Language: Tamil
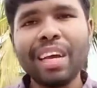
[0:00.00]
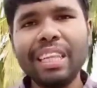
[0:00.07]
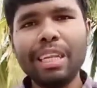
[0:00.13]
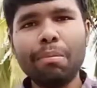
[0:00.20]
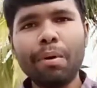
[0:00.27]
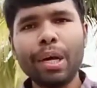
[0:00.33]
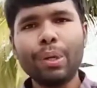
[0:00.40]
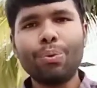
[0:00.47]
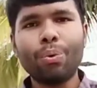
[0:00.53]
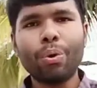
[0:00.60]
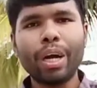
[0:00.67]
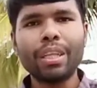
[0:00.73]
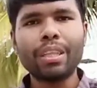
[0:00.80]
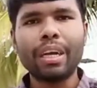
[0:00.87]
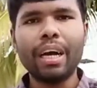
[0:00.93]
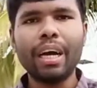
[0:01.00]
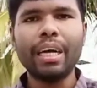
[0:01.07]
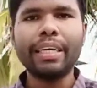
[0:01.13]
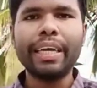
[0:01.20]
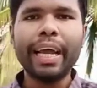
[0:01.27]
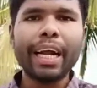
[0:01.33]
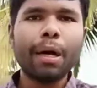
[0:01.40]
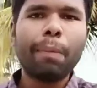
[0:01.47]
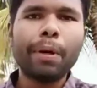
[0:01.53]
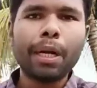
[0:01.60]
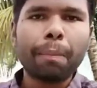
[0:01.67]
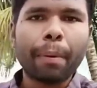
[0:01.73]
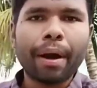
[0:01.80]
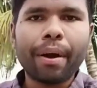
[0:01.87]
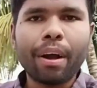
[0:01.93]
இந்த மாதிரி உலகத்தில் ஏகப்பட்ட
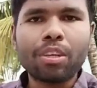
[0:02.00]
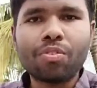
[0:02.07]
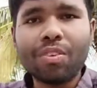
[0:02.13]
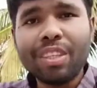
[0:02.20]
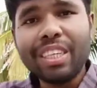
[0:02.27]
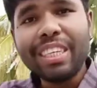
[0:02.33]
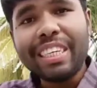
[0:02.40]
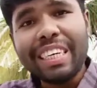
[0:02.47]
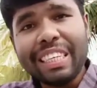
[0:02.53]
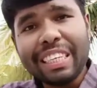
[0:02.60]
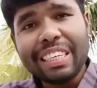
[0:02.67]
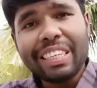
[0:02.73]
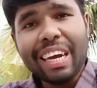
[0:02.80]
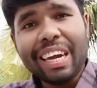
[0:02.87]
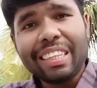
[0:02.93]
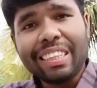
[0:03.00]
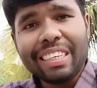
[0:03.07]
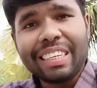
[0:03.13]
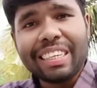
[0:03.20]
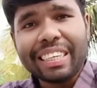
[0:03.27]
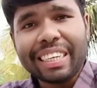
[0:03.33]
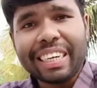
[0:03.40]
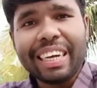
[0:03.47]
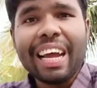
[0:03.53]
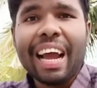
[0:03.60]
பேரடாக்ஸ் வந்து இருந்துட்டு தான் இருந்துகிட்ருக்கு